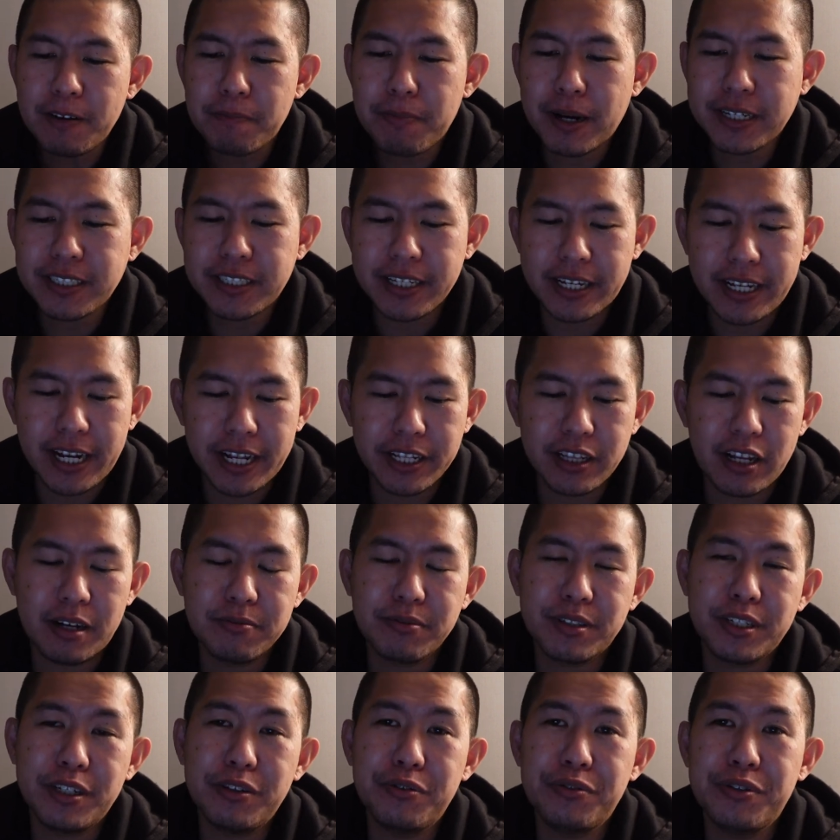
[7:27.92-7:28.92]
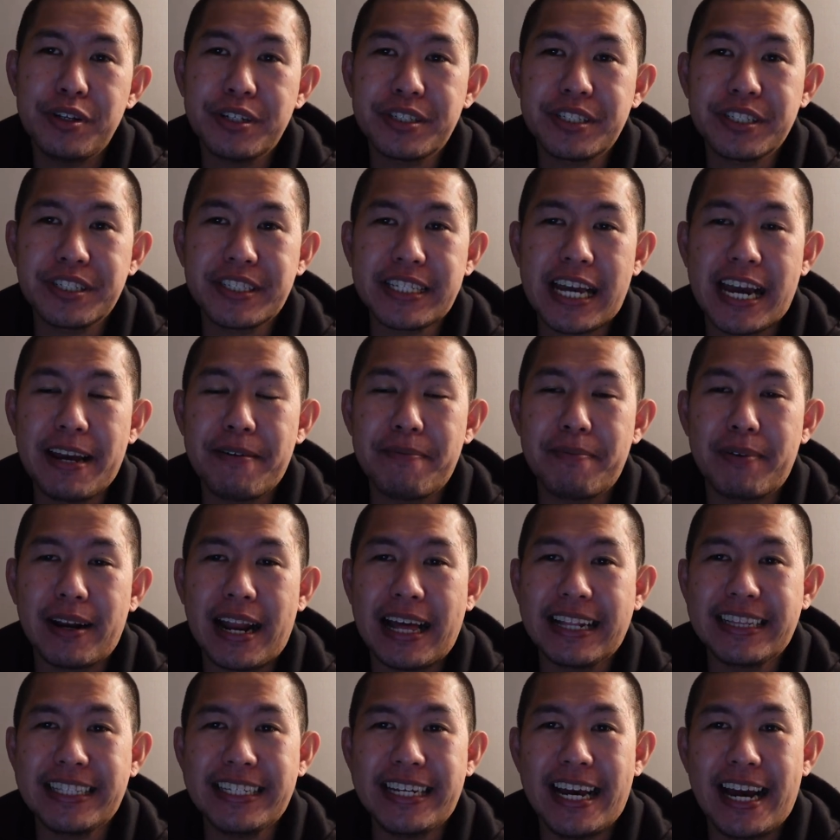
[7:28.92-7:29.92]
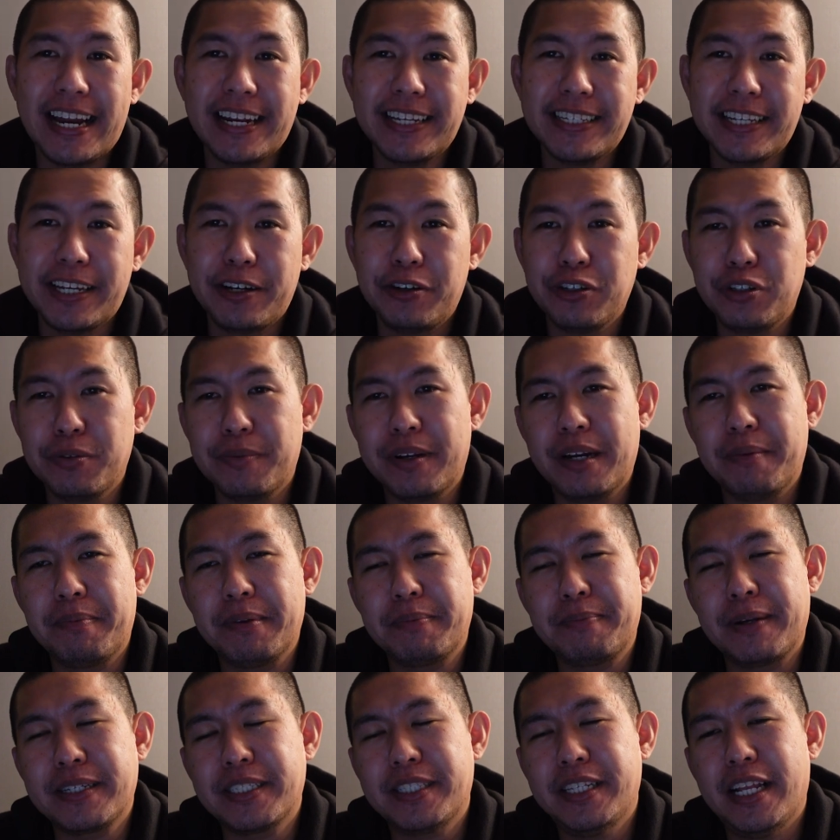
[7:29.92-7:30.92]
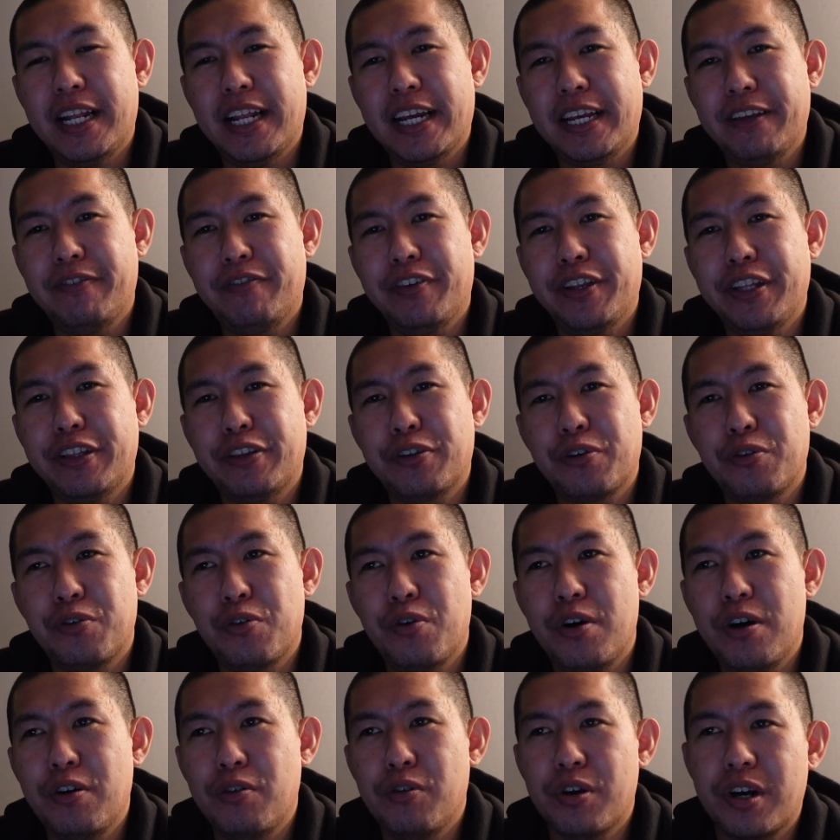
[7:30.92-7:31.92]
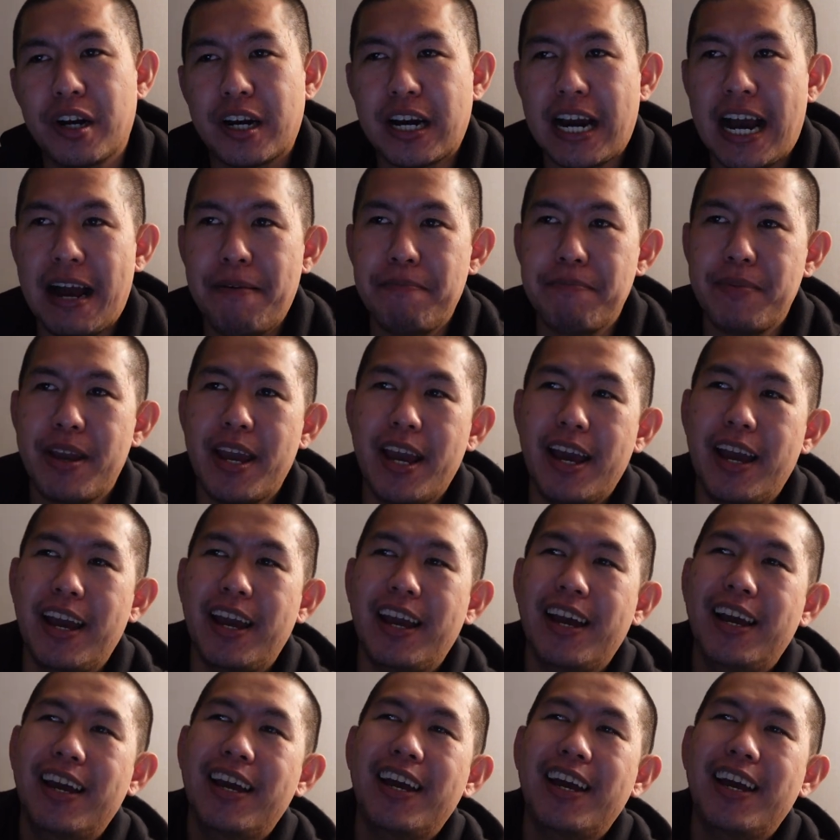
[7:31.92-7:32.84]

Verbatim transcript: pasti Clay Thompsonnya udah selesai latihannya jadi gue cuma dapet pas dia lagi free throw doang gue rekamnya